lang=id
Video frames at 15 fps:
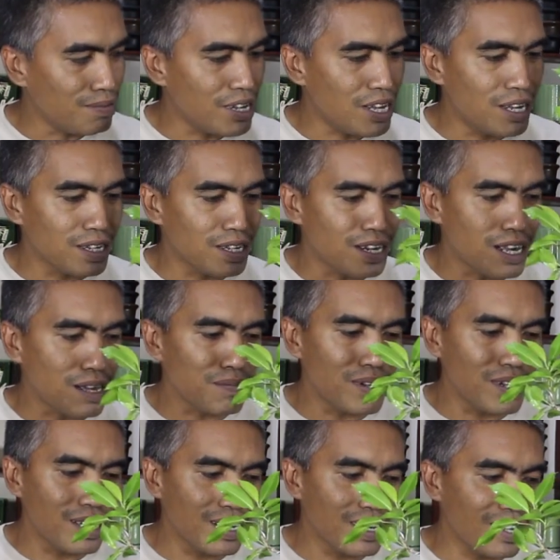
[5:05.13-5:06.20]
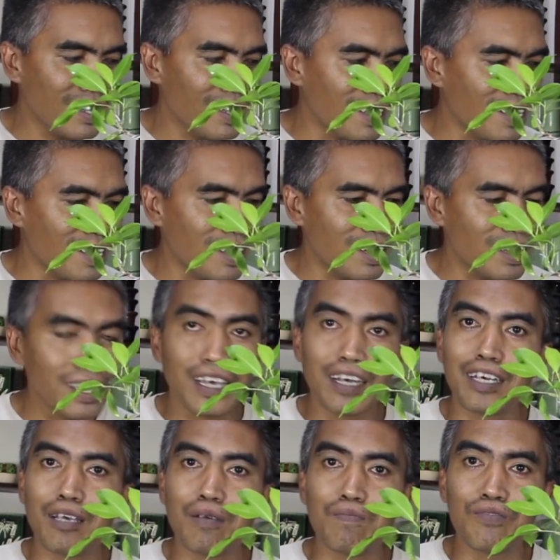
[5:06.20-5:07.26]
bahan gerabah ini adalah
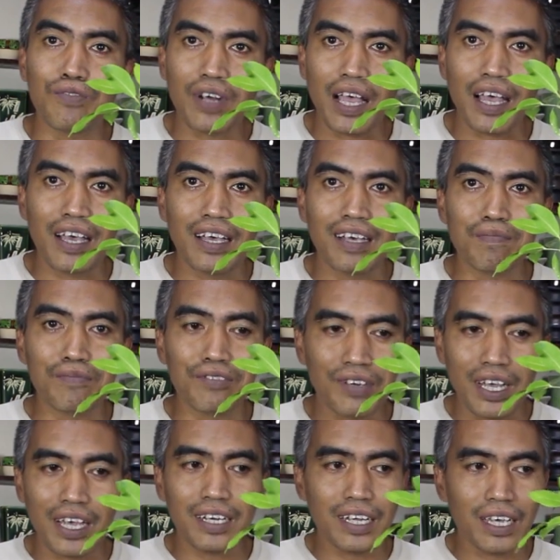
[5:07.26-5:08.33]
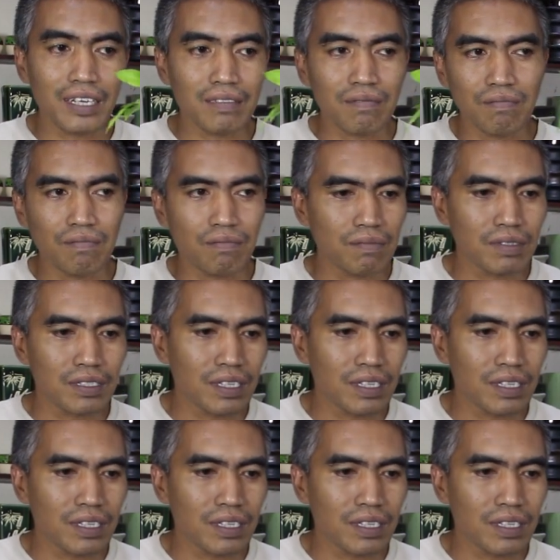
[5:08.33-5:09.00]
karena murah murah dan